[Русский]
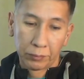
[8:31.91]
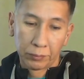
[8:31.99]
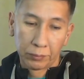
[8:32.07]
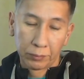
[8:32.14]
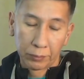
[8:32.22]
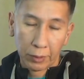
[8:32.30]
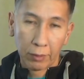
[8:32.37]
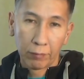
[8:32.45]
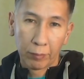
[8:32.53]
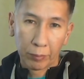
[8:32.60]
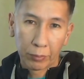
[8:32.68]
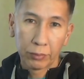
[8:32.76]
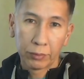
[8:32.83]
Да,
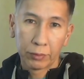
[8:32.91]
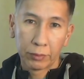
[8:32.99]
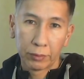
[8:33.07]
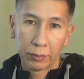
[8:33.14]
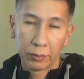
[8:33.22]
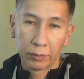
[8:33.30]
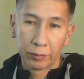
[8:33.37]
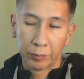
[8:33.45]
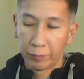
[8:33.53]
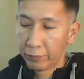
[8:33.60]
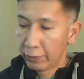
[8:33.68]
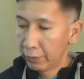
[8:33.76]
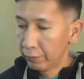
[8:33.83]
вопрос
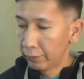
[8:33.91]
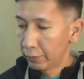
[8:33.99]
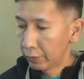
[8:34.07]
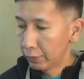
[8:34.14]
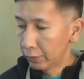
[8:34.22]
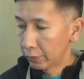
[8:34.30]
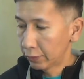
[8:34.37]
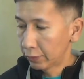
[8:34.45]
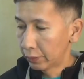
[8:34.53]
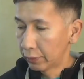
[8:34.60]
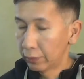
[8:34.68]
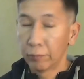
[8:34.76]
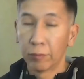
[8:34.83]
справедливый,
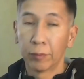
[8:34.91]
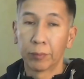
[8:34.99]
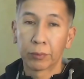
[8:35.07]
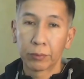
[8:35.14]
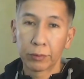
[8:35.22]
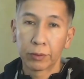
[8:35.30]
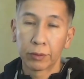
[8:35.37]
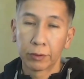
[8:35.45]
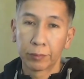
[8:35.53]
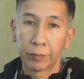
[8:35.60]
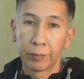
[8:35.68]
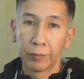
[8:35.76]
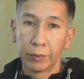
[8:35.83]
конечно, вопрос
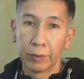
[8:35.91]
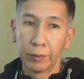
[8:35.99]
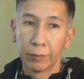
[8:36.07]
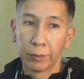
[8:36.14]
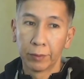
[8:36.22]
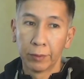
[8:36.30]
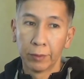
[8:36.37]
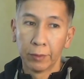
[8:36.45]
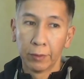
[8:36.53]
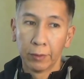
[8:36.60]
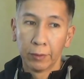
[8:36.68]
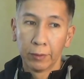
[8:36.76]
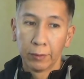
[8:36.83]
справедливый.
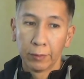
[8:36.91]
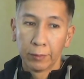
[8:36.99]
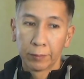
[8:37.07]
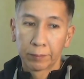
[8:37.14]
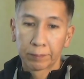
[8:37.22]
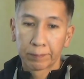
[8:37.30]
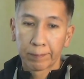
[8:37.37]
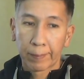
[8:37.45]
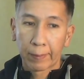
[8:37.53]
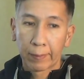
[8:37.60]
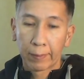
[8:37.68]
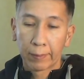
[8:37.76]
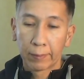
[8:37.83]

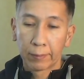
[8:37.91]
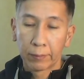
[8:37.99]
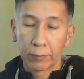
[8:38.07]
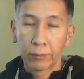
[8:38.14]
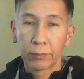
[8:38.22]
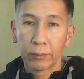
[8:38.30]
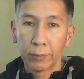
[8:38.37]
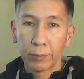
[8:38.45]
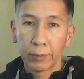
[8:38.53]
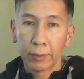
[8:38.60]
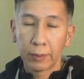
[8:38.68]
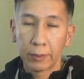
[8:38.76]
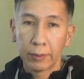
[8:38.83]
А, но с другой
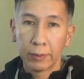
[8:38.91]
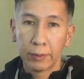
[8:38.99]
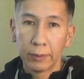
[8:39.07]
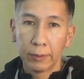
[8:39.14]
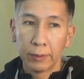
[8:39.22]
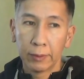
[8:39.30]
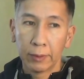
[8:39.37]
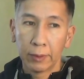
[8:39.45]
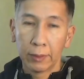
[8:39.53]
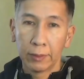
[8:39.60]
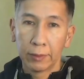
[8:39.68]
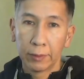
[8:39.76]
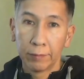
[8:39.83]
стороны,
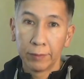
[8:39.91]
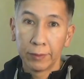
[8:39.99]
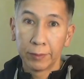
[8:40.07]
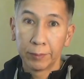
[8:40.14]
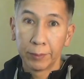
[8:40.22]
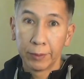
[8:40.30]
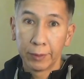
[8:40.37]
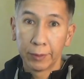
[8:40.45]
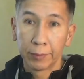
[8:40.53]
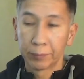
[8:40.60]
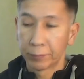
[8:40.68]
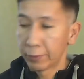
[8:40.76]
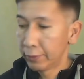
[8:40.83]
они зависимые,
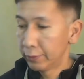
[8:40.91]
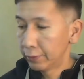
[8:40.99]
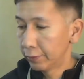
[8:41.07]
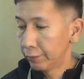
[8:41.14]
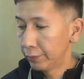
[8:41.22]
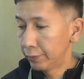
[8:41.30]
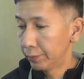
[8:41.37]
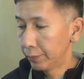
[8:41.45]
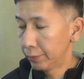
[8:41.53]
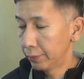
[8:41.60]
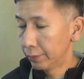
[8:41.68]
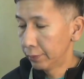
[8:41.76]
они зависимые.